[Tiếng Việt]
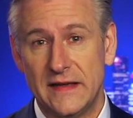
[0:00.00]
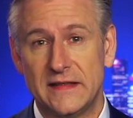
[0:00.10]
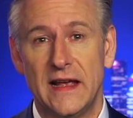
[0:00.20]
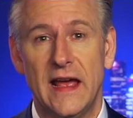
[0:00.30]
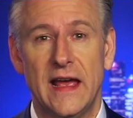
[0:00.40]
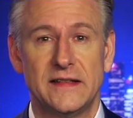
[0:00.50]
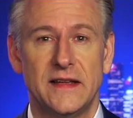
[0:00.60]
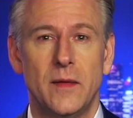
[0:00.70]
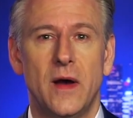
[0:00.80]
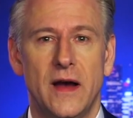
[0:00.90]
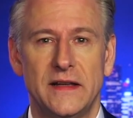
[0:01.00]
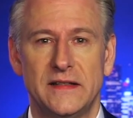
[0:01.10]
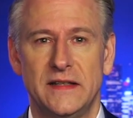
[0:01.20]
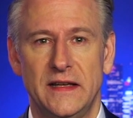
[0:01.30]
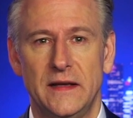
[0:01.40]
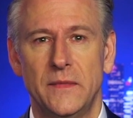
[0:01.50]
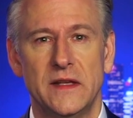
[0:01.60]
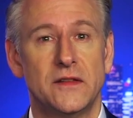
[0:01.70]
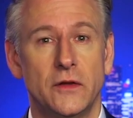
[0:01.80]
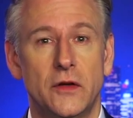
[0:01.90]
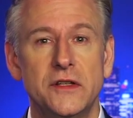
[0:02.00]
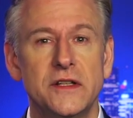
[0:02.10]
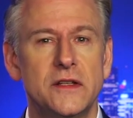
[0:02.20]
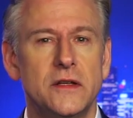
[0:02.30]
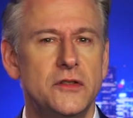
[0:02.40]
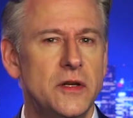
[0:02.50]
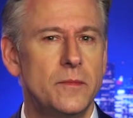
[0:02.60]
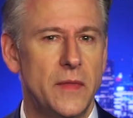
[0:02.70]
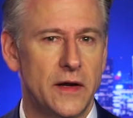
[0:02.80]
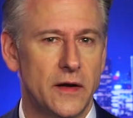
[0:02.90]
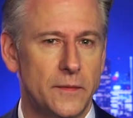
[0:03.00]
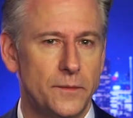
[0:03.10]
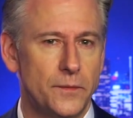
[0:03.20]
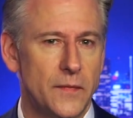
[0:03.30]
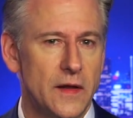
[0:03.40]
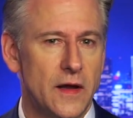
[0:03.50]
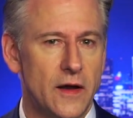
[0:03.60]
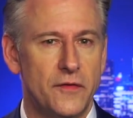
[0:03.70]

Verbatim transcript: Vì S M I C là nhà sản xuất chip lớn nhất của Đảng Cộng sản Trung Quốc,